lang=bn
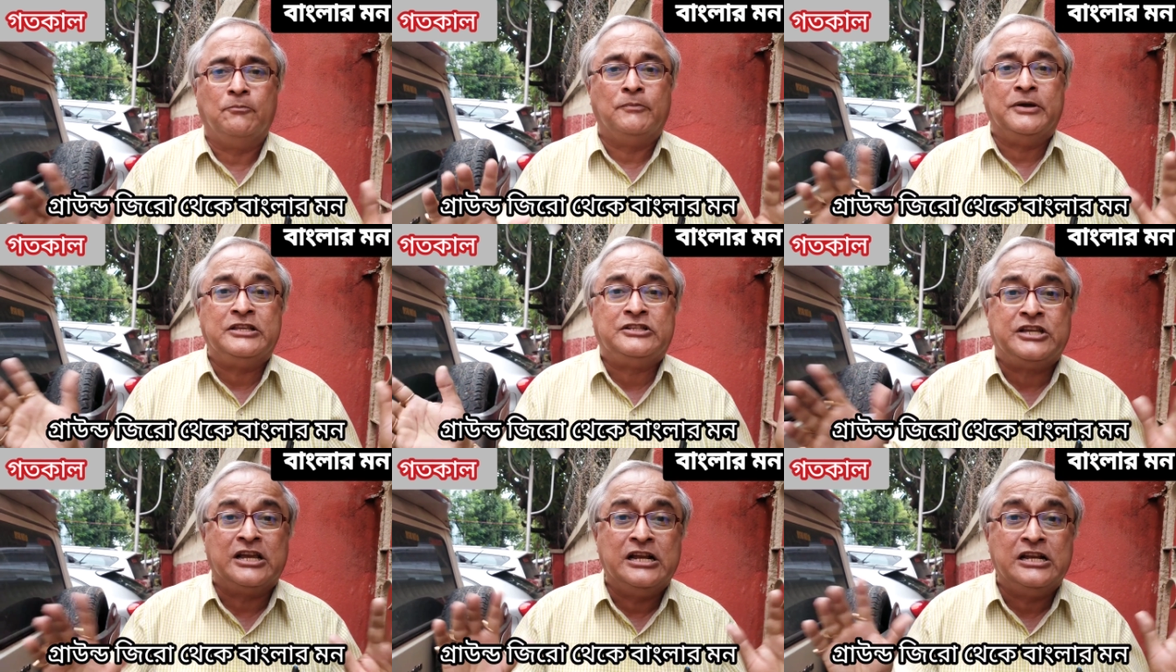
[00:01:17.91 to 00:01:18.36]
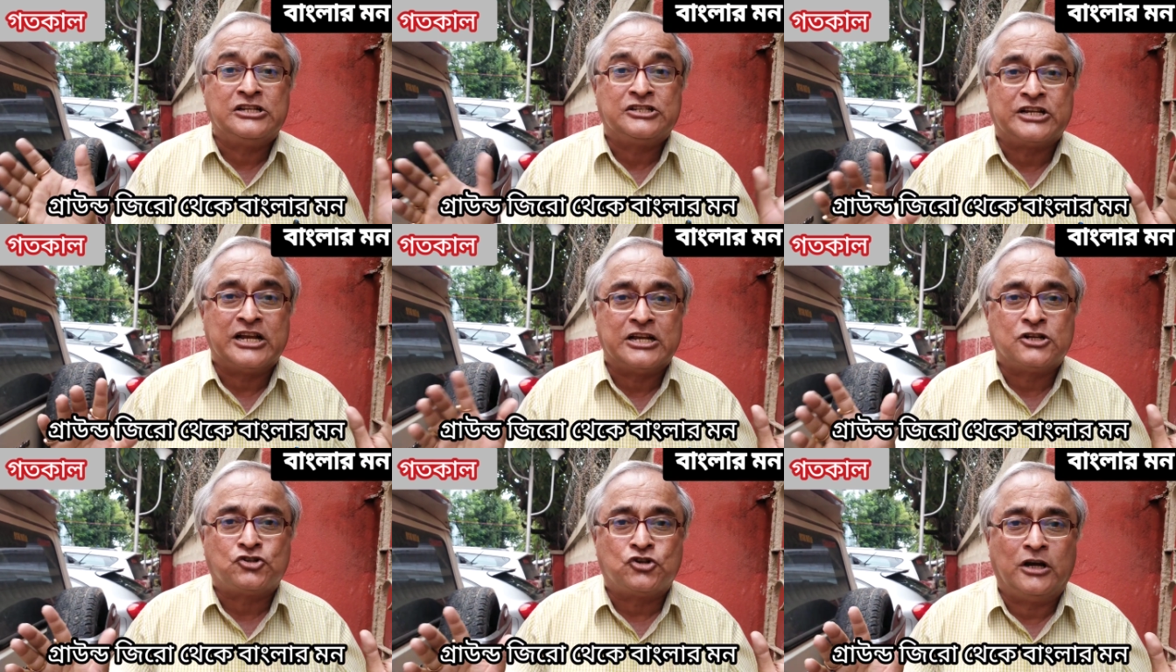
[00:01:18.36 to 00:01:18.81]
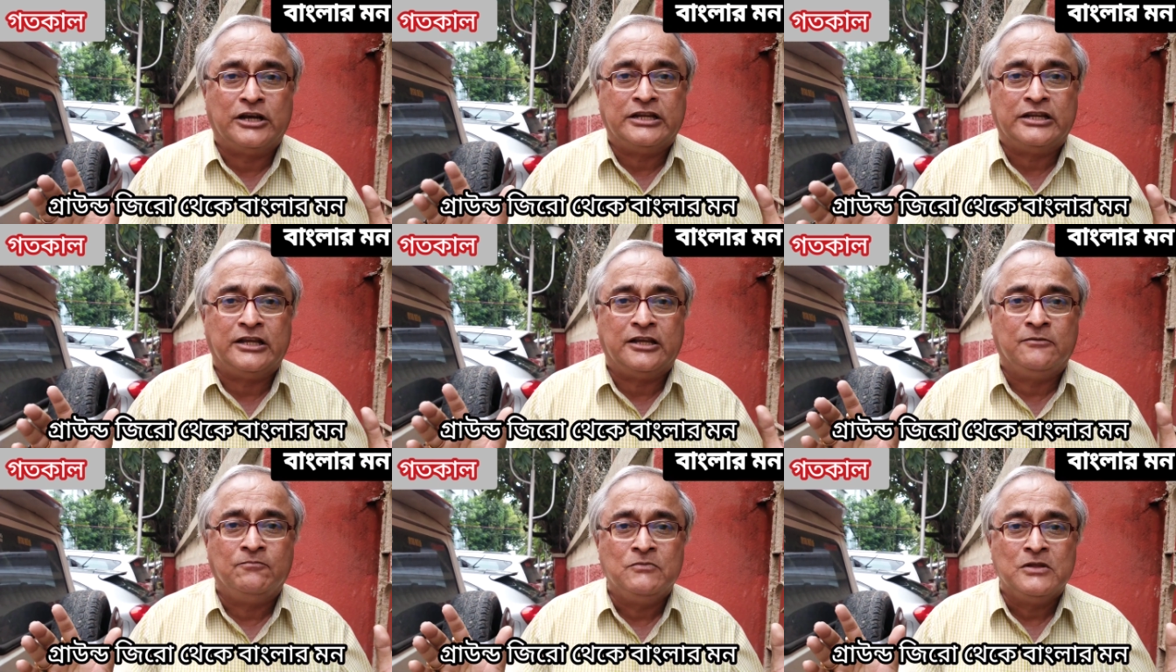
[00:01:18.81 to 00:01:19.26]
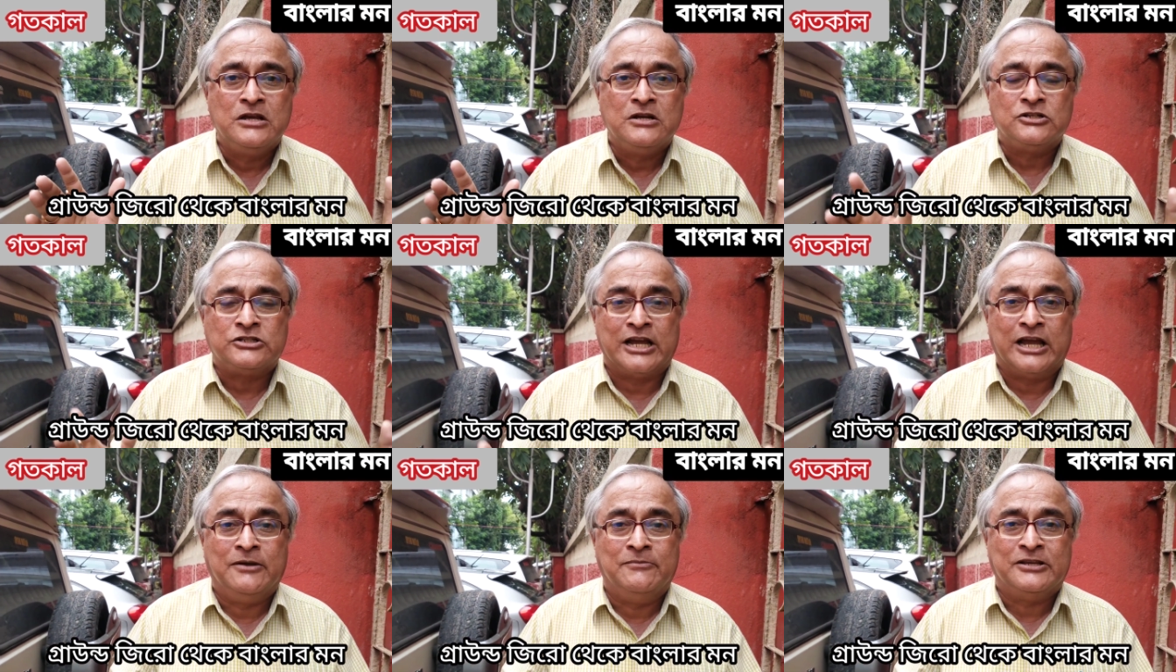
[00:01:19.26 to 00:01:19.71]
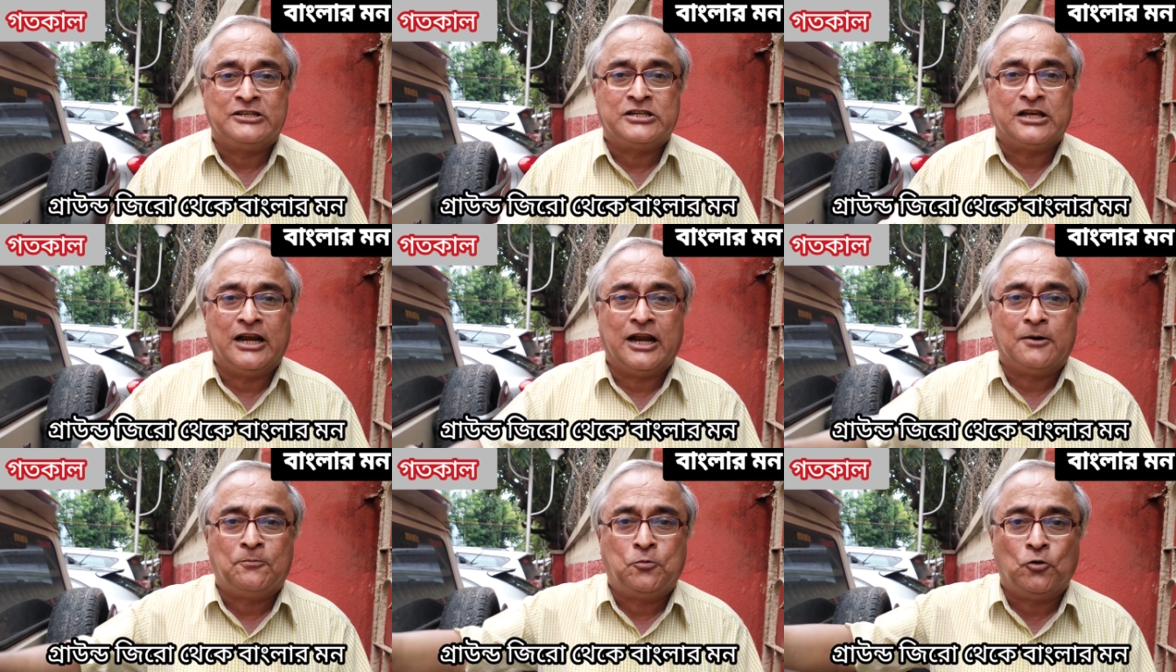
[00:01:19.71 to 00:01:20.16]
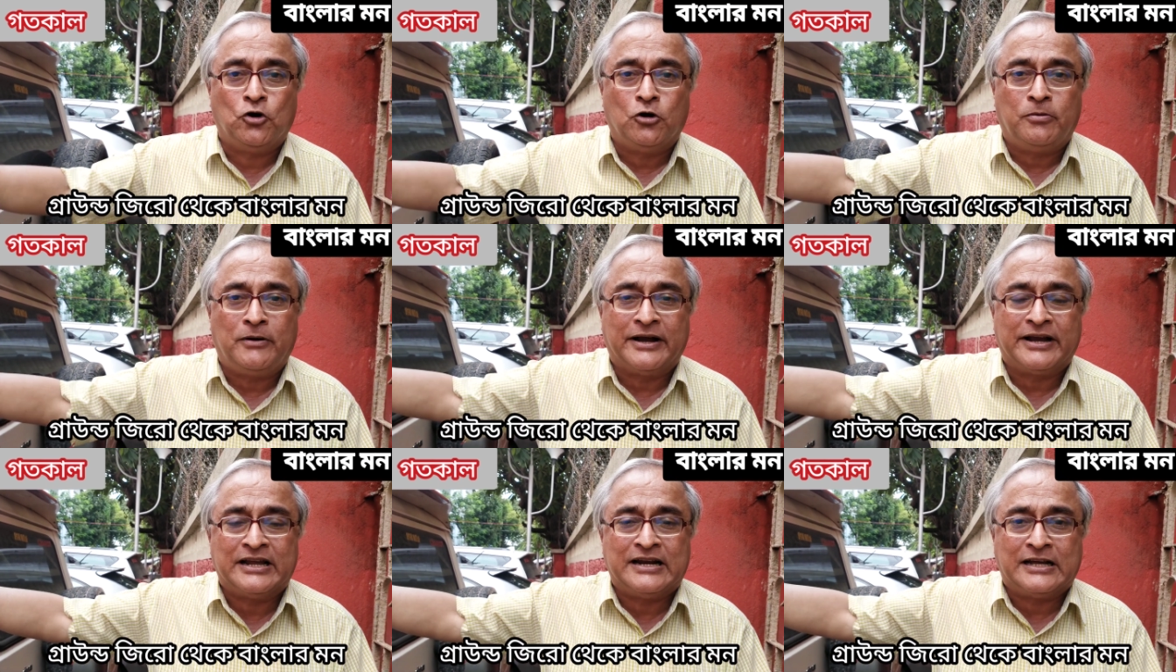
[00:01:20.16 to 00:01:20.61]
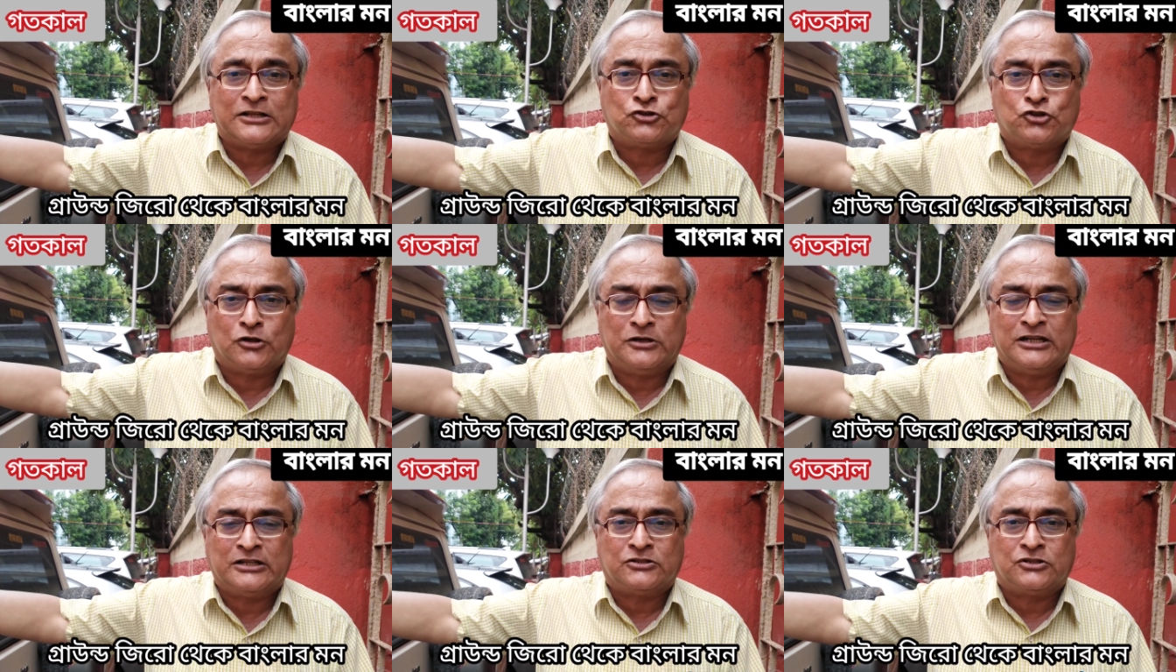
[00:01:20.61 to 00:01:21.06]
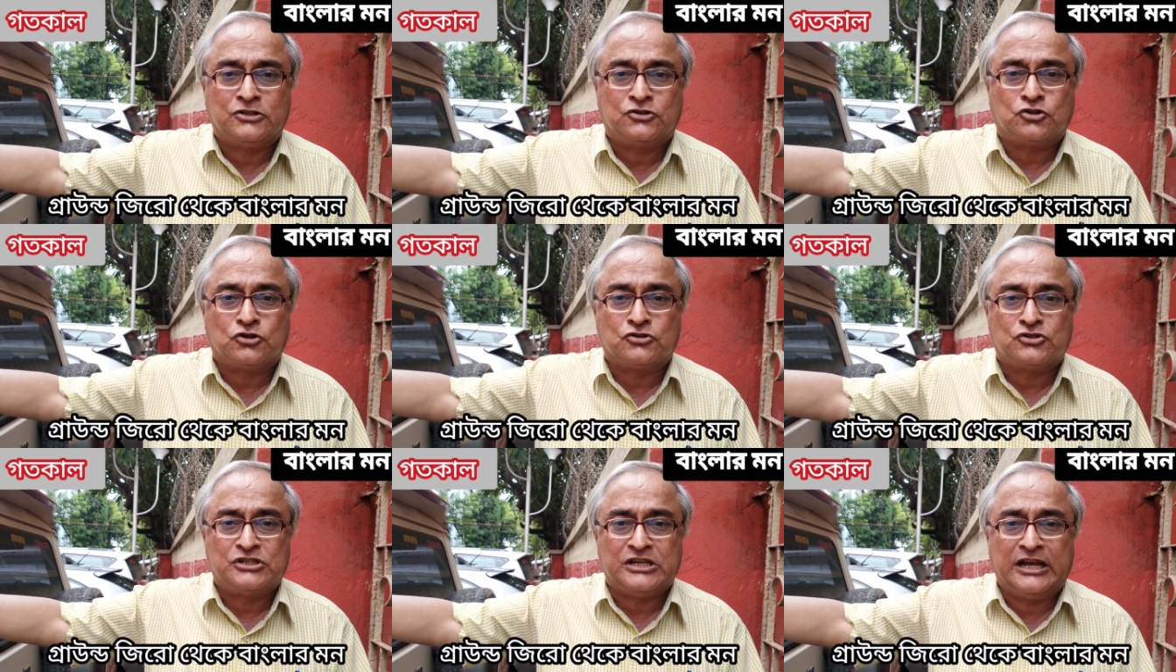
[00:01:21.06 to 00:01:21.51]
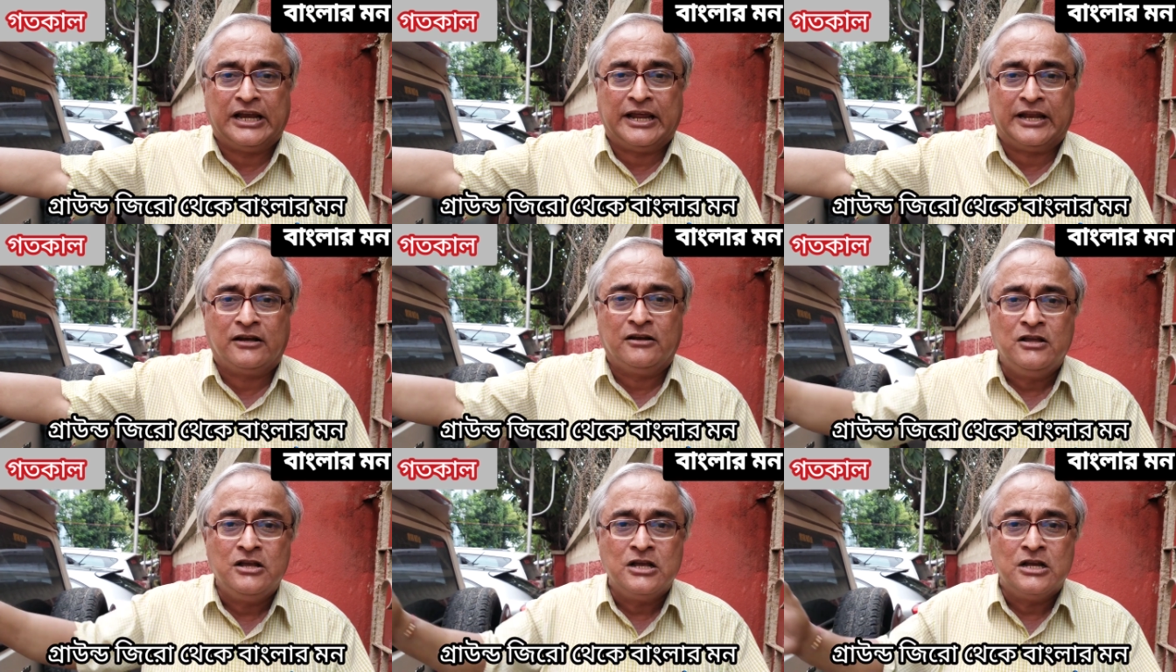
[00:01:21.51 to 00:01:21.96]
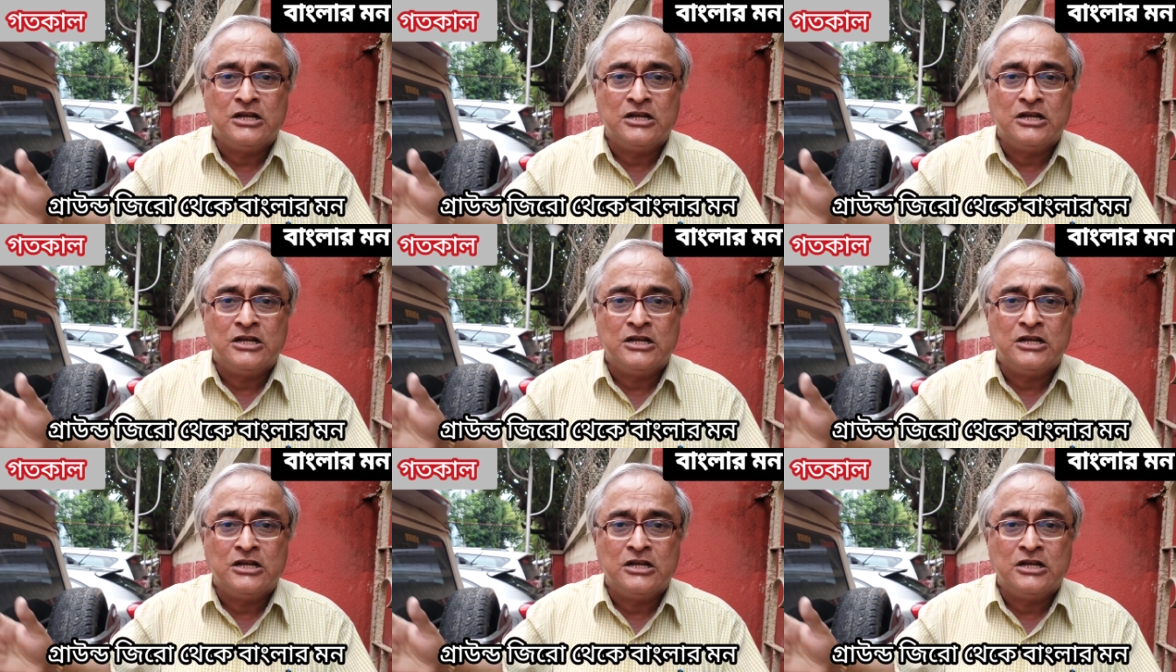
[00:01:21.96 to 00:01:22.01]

মিছিল শেষ হয়নি সেই মিছিলের পুরোভাগে রাজ্য নেতৃত্ব ছিলেন